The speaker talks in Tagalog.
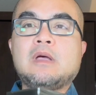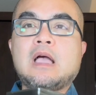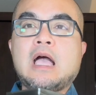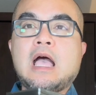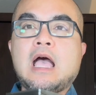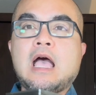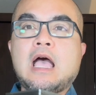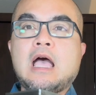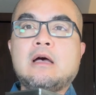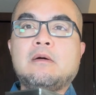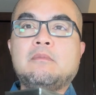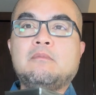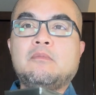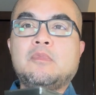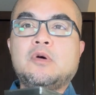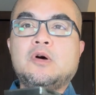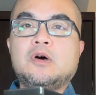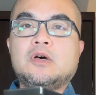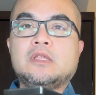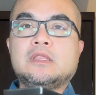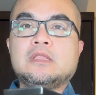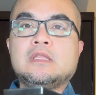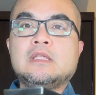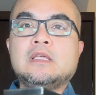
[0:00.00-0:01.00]
nga
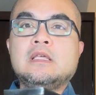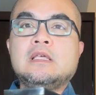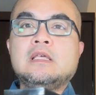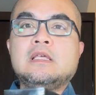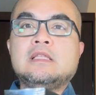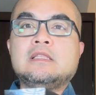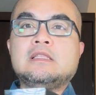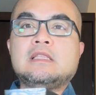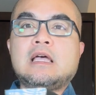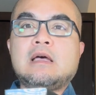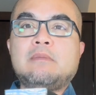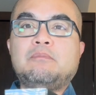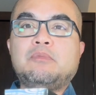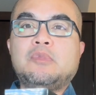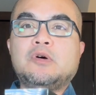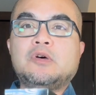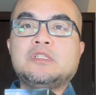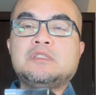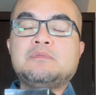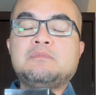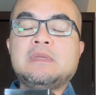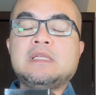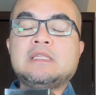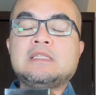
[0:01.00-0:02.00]
hamot.
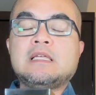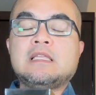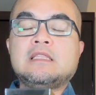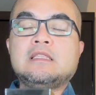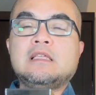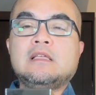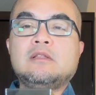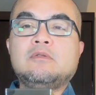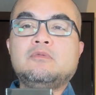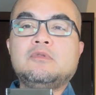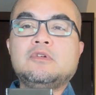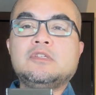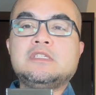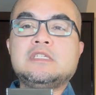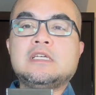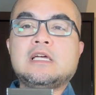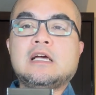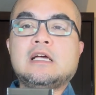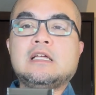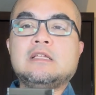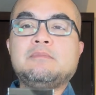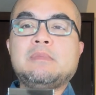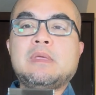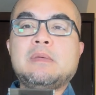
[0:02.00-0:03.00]
Tapos may sandalwood siya
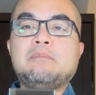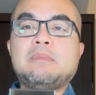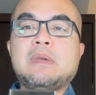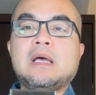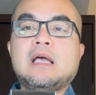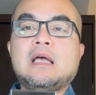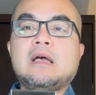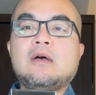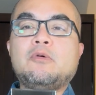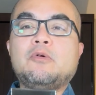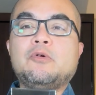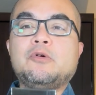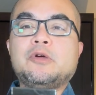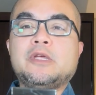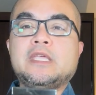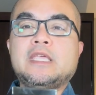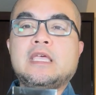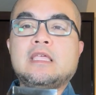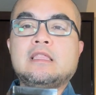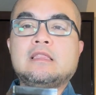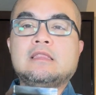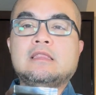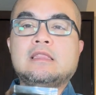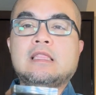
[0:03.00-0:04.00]
nga may
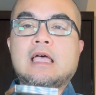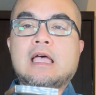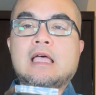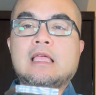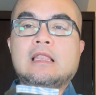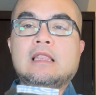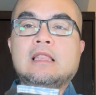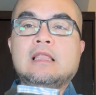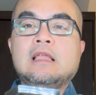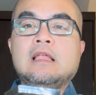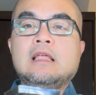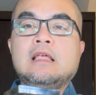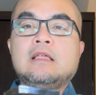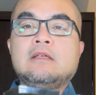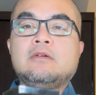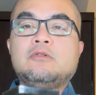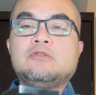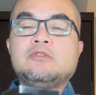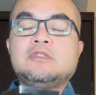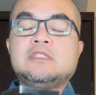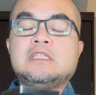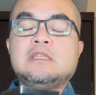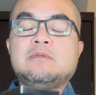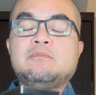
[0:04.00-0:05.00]
pagka-oriental
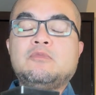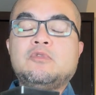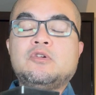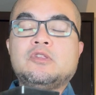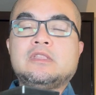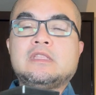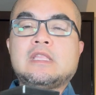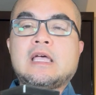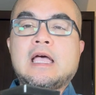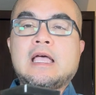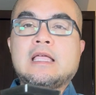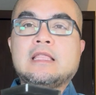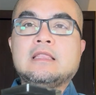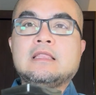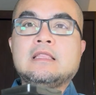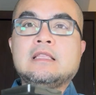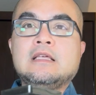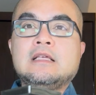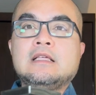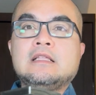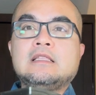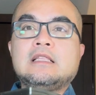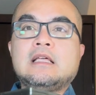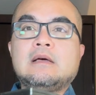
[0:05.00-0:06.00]
kung simutan.
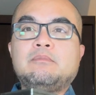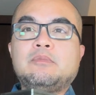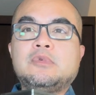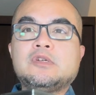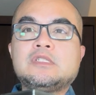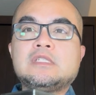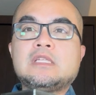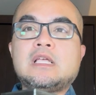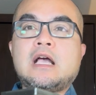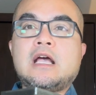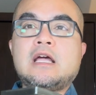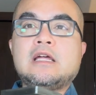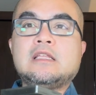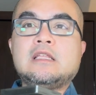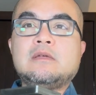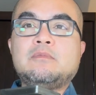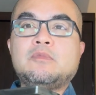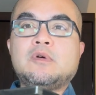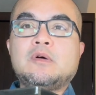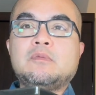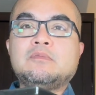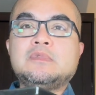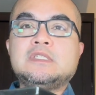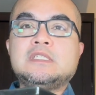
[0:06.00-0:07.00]
Tapos
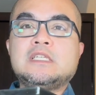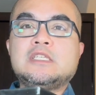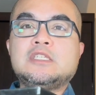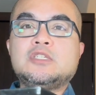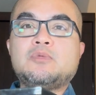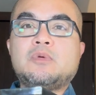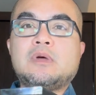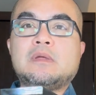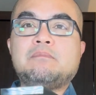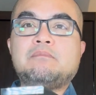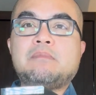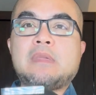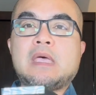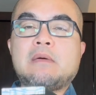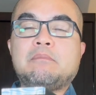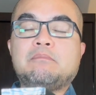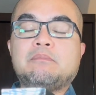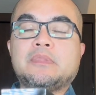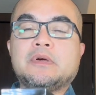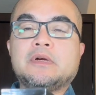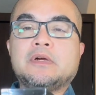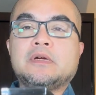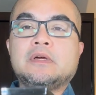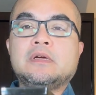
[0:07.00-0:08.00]
cardamom, Sichuan
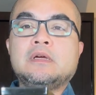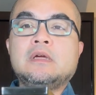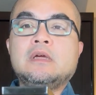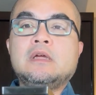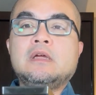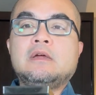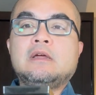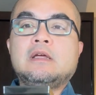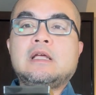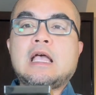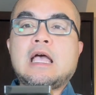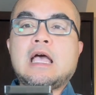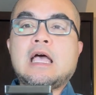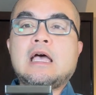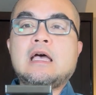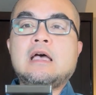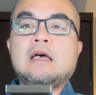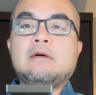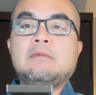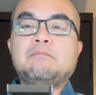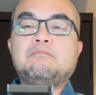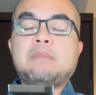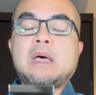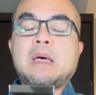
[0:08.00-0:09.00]
pepper nga
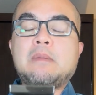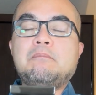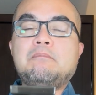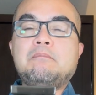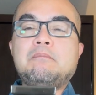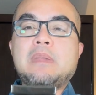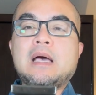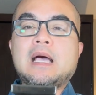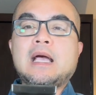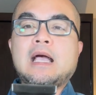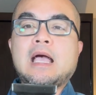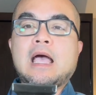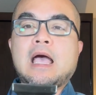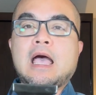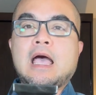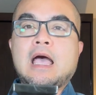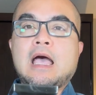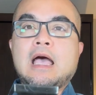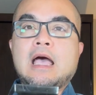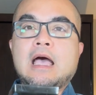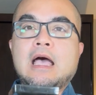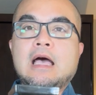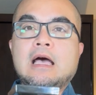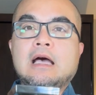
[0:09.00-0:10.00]

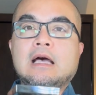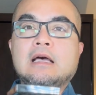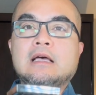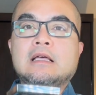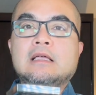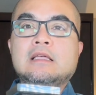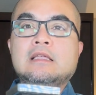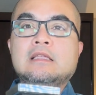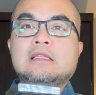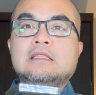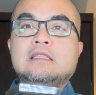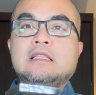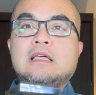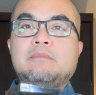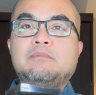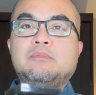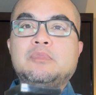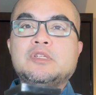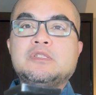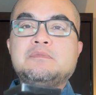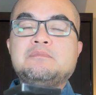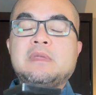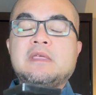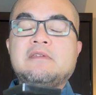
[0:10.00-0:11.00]
pampakahang.
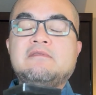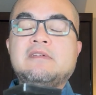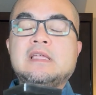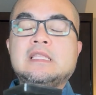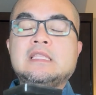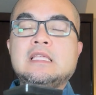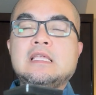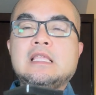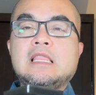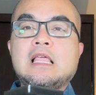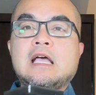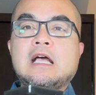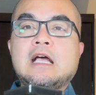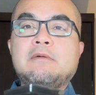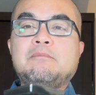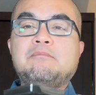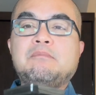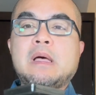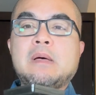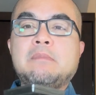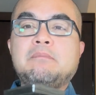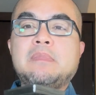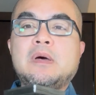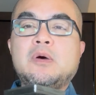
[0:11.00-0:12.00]
Tapos may vanilla nga
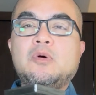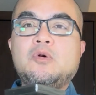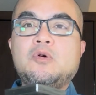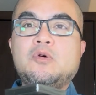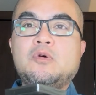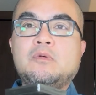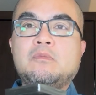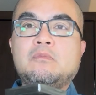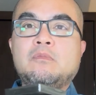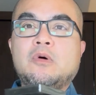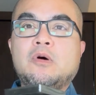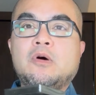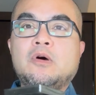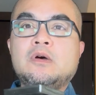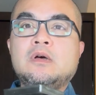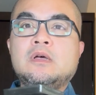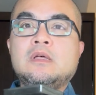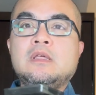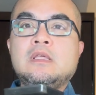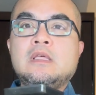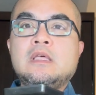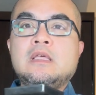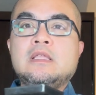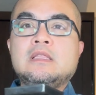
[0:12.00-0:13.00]
pampahumok.
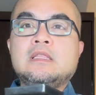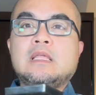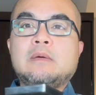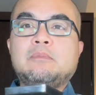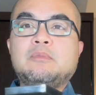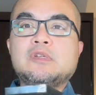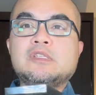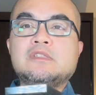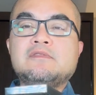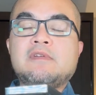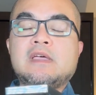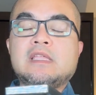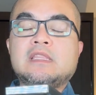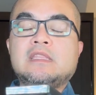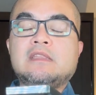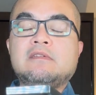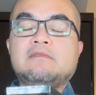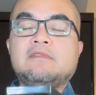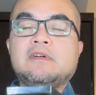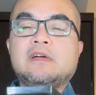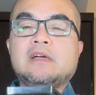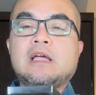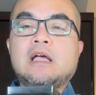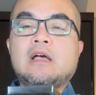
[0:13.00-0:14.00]
Tapos
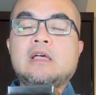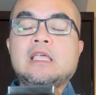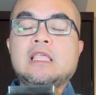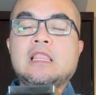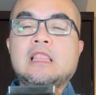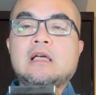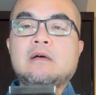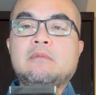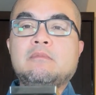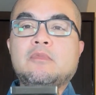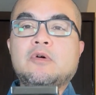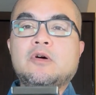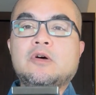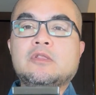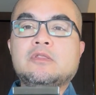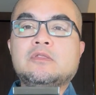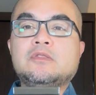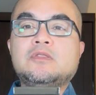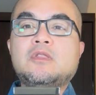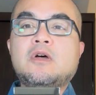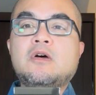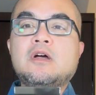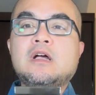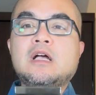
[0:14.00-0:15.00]
vetiver nga hilamon.
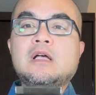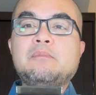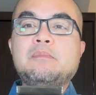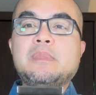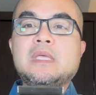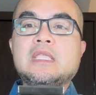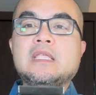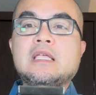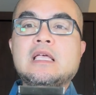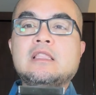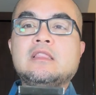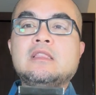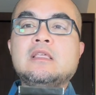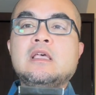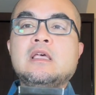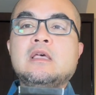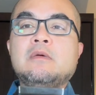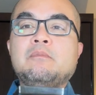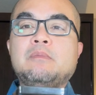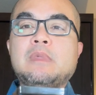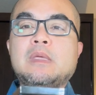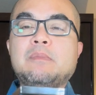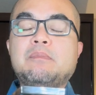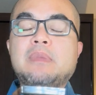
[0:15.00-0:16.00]
Tongka bean nga
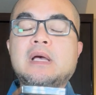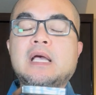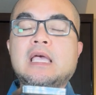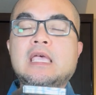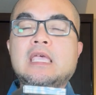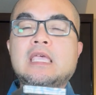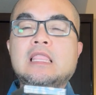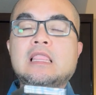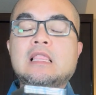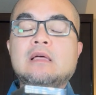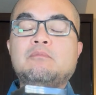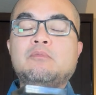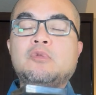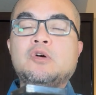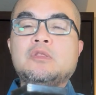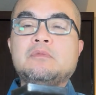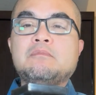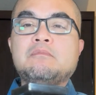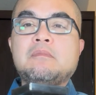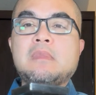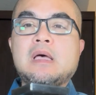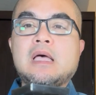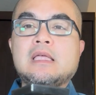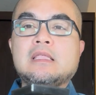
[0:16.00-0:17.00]
may pagkahilamon
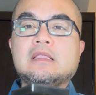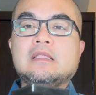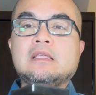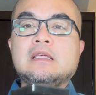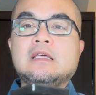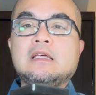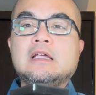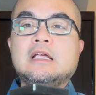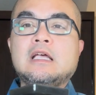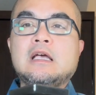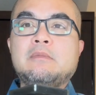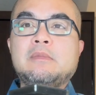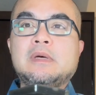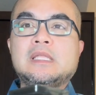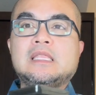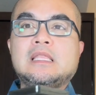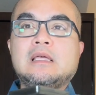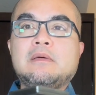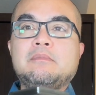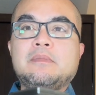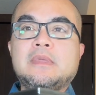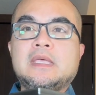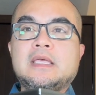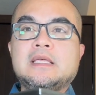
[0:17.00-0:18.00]
man nga
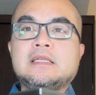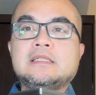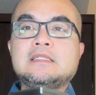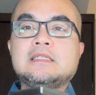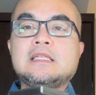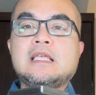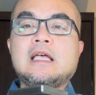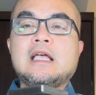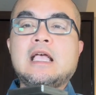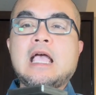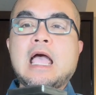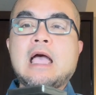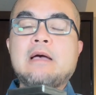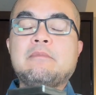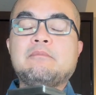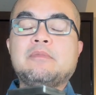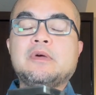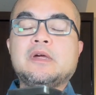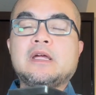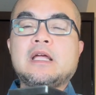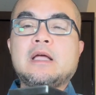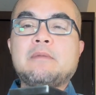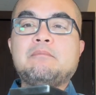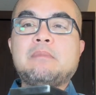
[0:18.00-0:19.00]
matamis kag
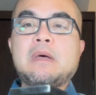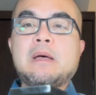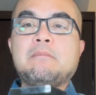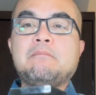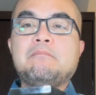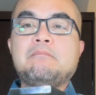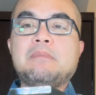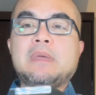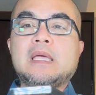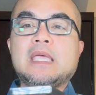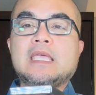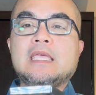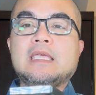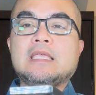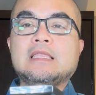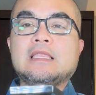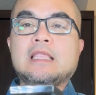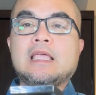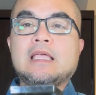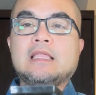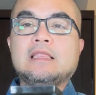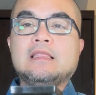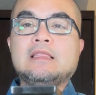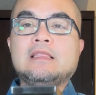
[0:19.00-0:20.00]
amber nga
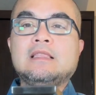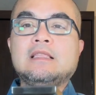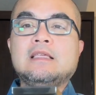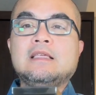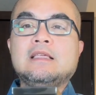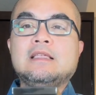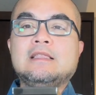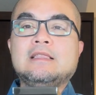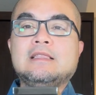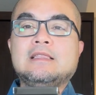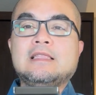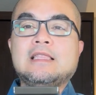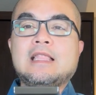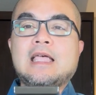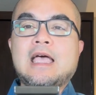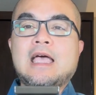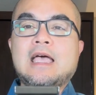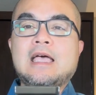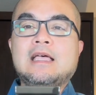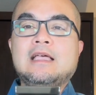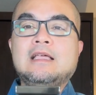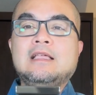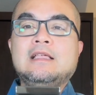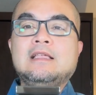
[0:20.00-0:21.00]
pampainit na
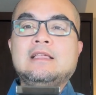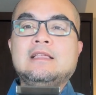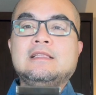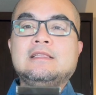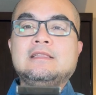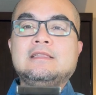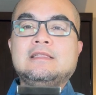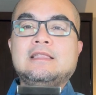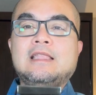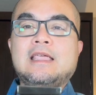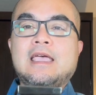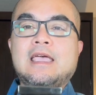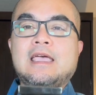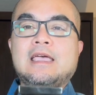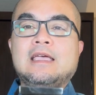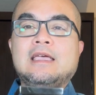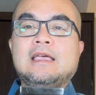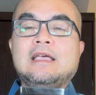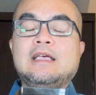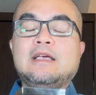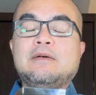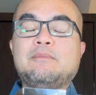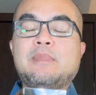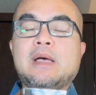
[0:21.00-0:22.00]
te
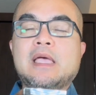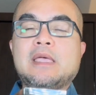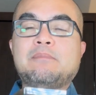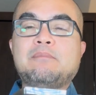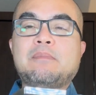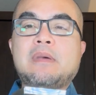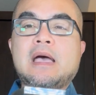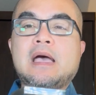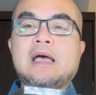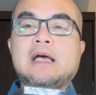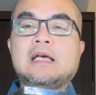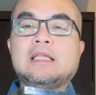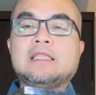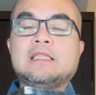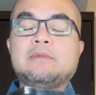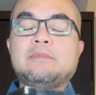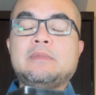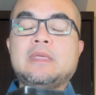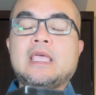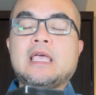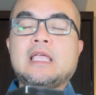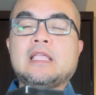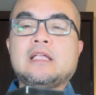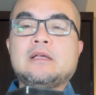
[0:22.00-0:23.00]
kabay pangan na
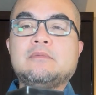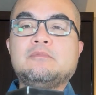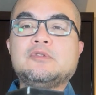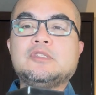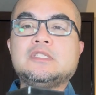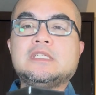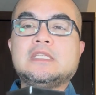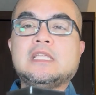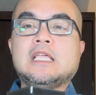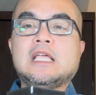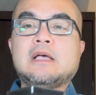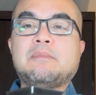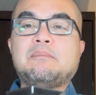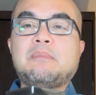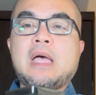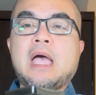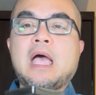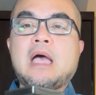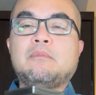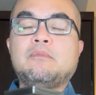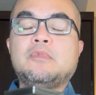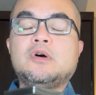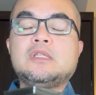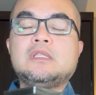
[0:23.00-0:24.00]
miyan kamo sini nga
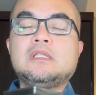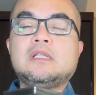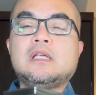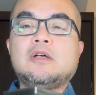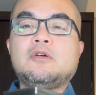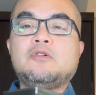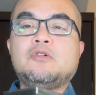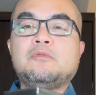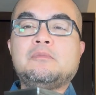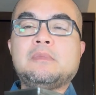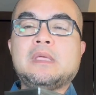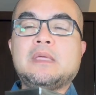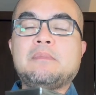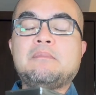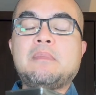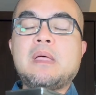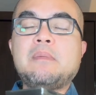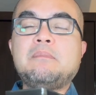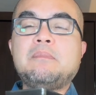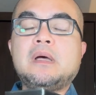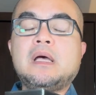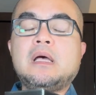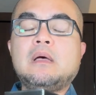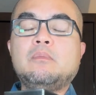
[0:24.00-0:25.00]
pahamot kag kung may
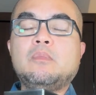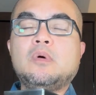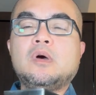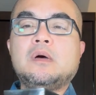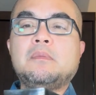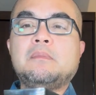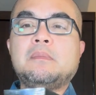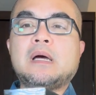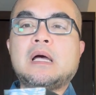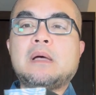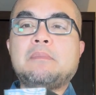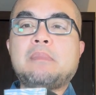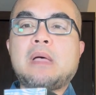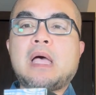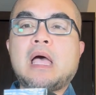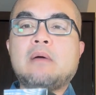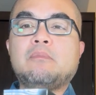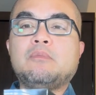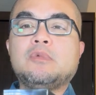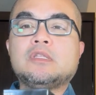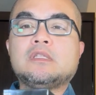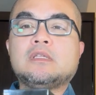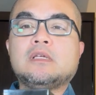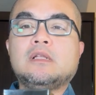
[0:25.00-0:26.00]
ipapaka mga mga
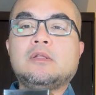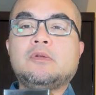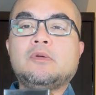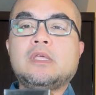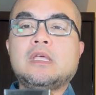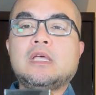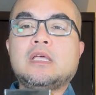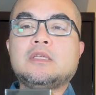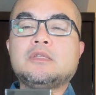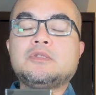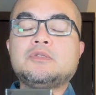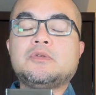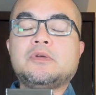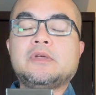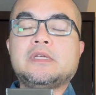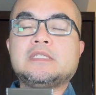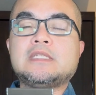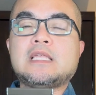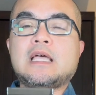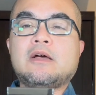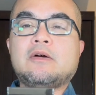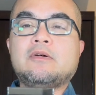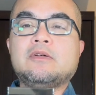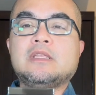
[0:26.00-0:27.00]
pahamot nga luyag istorya
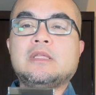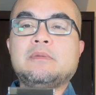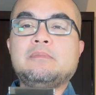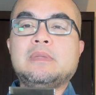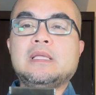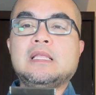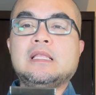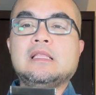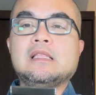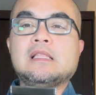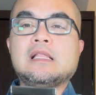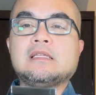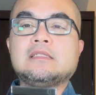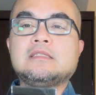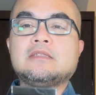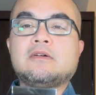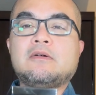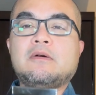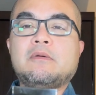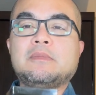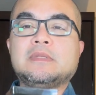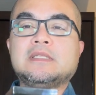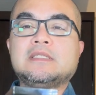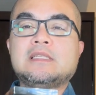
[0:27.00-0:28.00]
sa akon ibilin lang sa
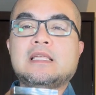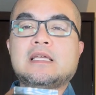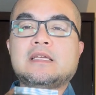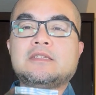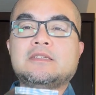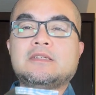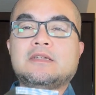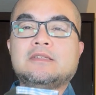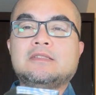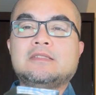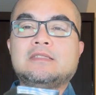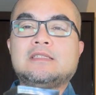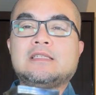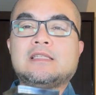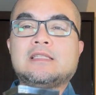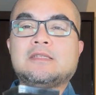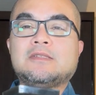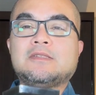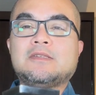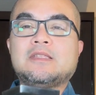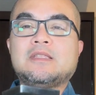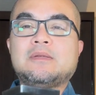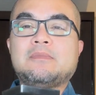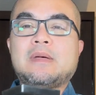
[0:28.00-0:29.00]
comment section sa so,
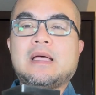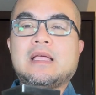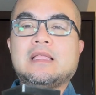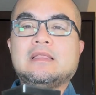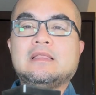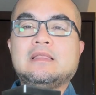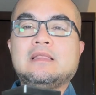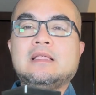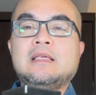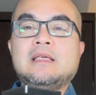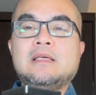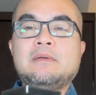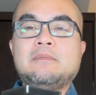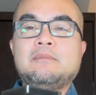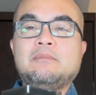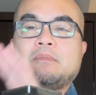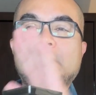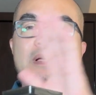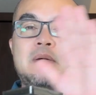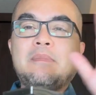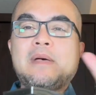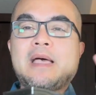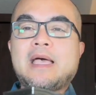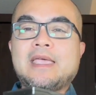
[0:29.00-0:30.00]
taso naman
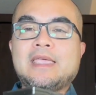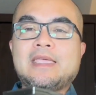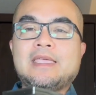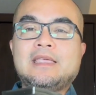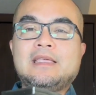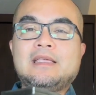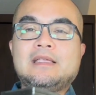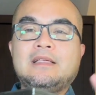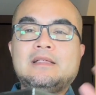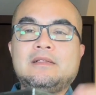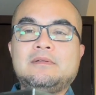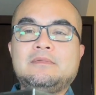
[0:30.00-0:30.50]
bye bye